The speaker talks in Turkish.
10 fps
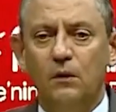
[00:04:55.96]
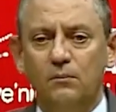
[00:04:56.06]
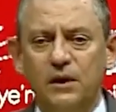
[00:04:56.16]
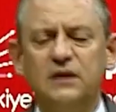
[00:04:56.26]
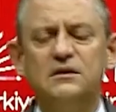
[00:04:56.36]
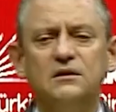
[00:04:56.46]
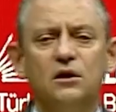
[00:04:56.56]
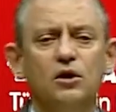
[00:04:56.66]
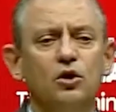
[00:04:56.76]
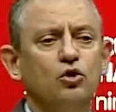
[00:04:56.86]
biz
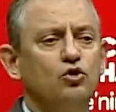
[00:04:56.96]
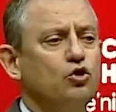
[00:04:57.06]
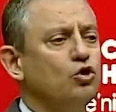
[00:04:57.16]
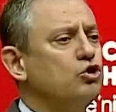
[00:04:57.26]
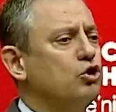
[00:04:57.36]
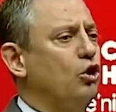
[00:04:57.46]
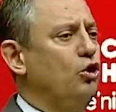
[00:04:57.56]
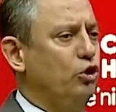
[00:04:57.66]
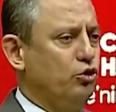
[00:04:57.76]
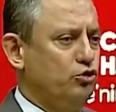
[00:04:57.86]
şunu
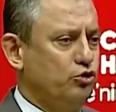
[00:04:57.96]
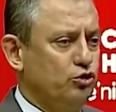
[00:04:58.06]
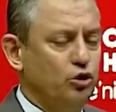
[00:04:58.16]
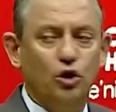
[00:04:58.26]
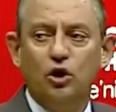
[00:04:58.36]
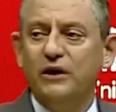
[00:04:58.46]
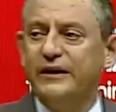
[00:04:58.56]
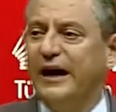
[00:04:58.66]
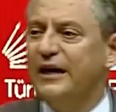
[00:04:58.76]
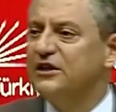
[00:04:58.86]
söylüyoruz.
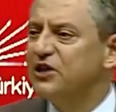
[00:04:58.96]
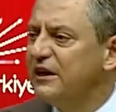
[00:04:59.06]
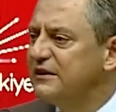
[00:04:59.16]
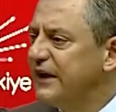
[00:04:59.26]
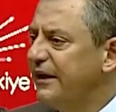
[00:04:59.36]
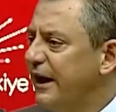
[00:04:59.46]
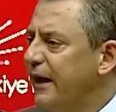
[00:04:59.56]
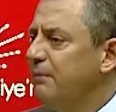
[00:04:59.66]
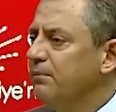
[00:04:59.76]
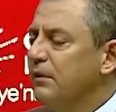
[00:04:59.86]
Gelecek
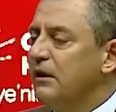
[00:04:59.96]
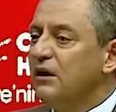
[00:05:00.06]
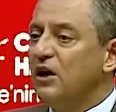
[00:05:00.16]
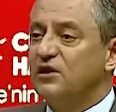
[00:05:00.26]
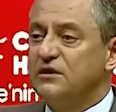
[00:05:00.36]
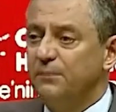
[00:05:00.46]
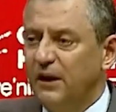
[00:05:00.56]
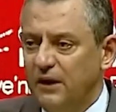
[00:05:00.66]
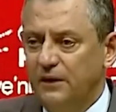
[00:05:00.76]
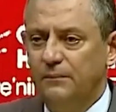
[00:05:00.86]
sene Kasım
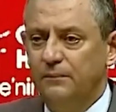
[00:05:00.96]
ayı